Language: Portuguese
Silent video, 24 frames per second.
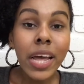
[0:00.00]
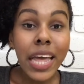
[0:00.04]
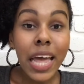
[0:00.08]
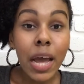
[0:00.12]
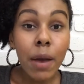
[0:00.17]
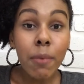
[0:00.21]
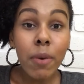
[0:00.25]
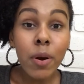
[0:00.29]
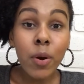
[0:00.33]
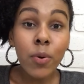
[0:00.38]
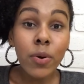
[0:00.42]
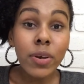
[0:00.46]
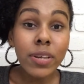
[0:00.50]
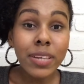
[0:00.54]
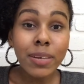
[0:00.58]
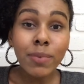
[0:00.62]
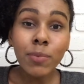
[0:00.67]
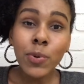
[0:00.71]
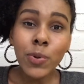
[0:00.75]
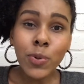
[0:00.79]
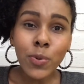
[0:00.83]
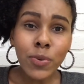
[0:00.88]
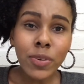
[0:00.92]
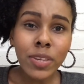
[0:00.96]
É uma coisa
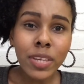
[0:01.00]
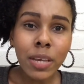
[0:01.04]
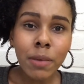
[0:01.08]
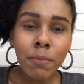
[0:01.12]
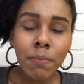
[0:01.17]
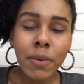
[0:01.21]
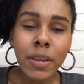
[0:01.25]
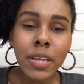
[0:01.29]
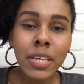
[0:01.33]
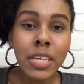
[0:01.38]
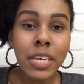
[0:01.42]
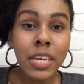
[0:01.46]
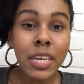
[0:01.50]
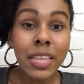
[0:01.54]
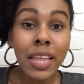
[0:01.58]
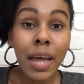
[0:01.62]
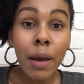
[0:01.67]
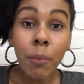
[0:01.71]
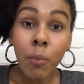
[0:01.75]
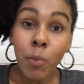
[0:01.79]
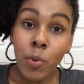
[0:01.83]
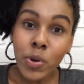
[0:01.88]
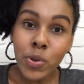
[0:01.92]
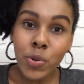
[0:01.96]
muito simples e que
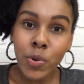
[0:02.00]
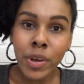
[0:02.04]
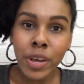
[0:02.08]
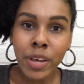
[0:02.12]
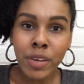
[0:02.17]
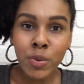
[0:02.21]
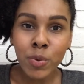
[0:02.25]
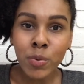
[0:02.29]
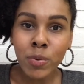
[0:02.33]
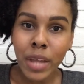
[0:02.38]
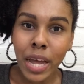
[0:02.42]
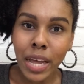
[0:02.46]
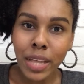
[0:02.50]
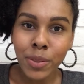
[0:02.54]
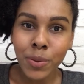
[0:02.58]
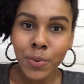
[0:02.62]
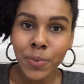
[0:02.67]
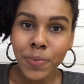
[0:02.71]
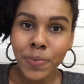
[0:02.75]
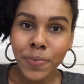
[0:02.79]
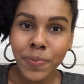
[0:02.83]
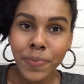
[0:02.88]
dá muito resultado.